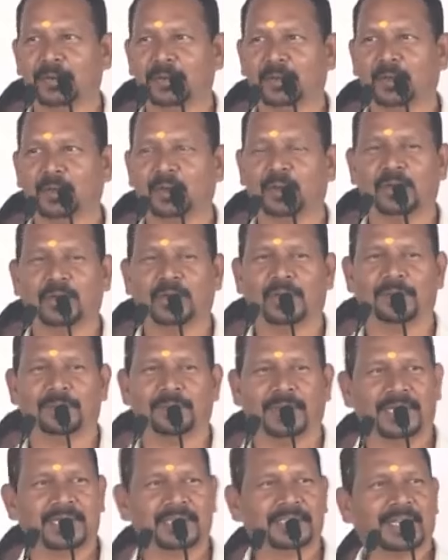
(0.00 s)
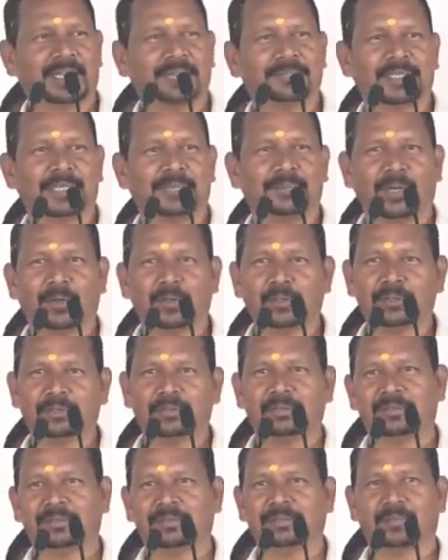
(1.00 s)
बहनों को मेरी तरफ से
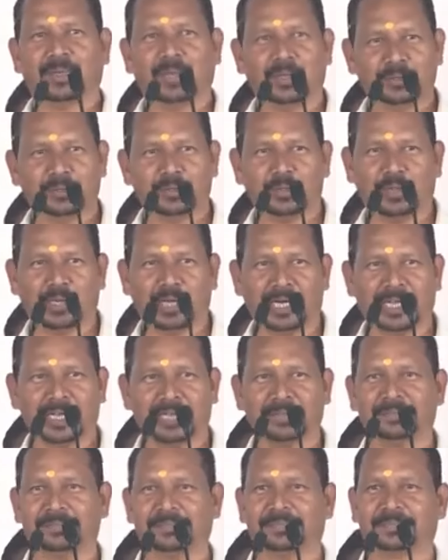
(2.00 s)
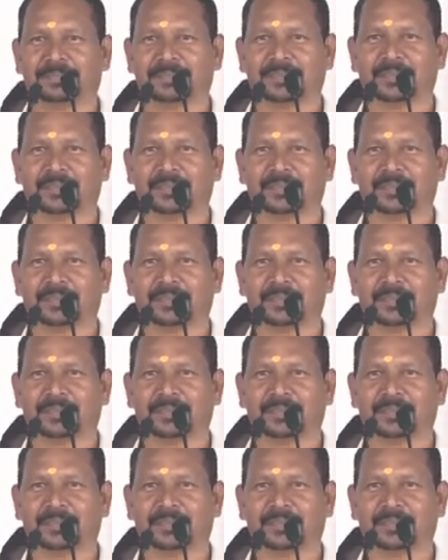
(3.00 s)
बहुत बहुत जोहार